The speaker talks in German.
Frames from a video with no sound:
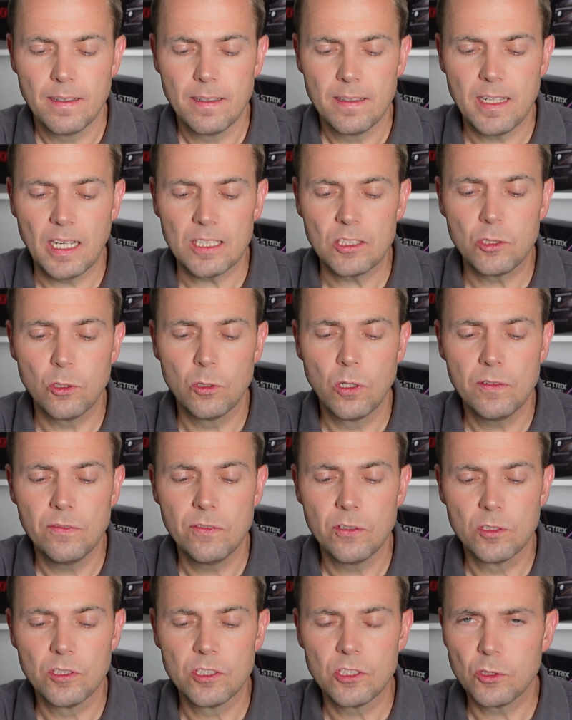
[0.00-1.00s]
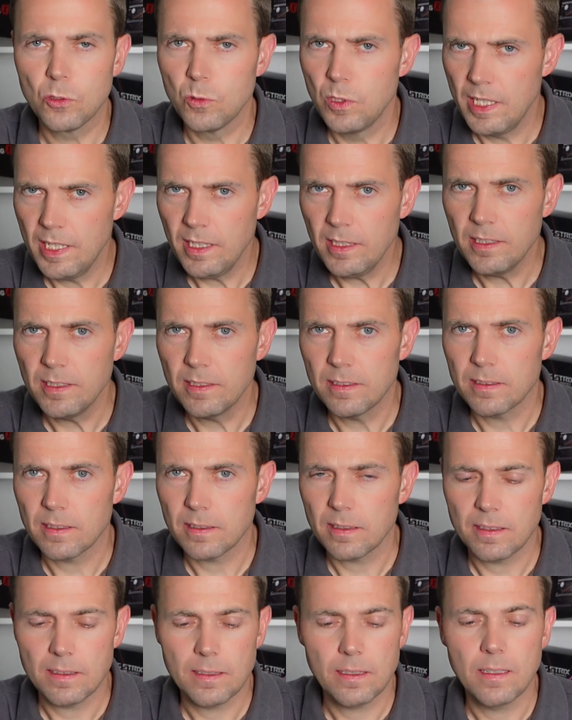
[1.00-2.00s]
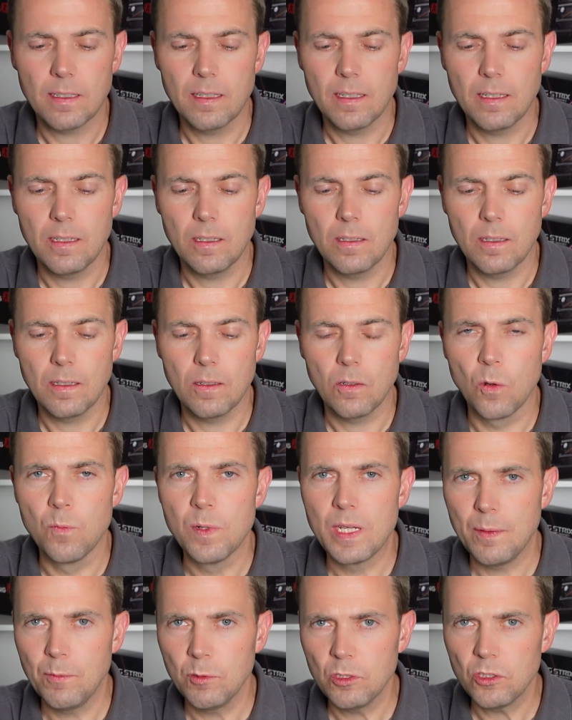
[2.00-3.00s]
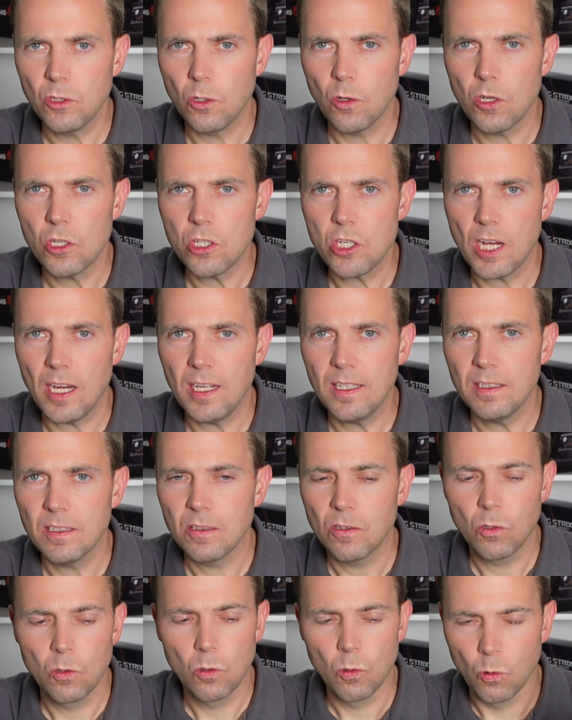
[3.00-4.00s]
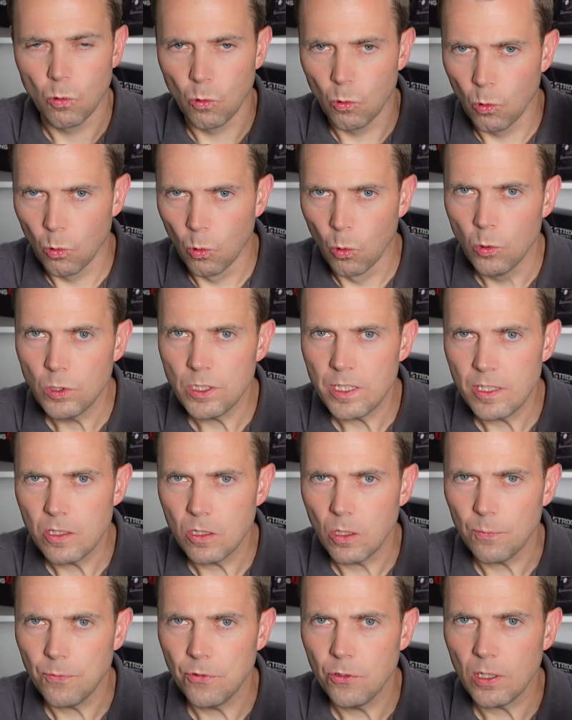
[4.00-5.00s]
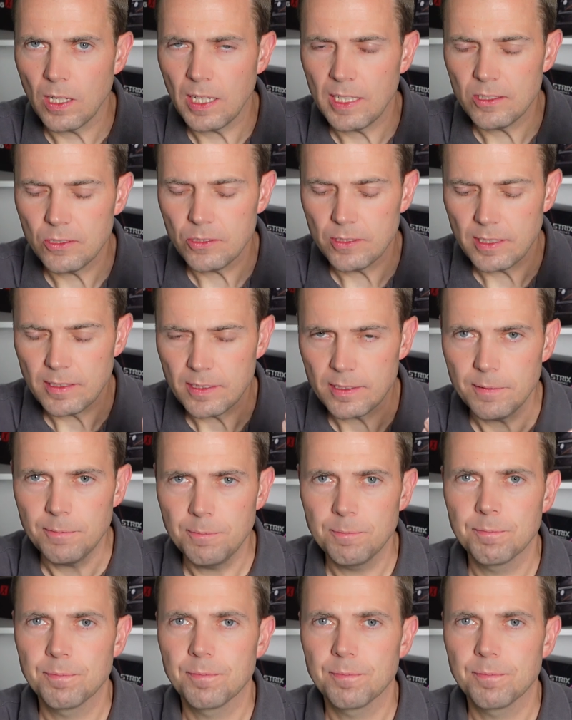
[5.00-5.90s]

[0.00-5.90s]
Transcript: Dazu hören wir uns zunächst Umgebungsgeräusche an, ohne die Kopfhörer einzusetzen.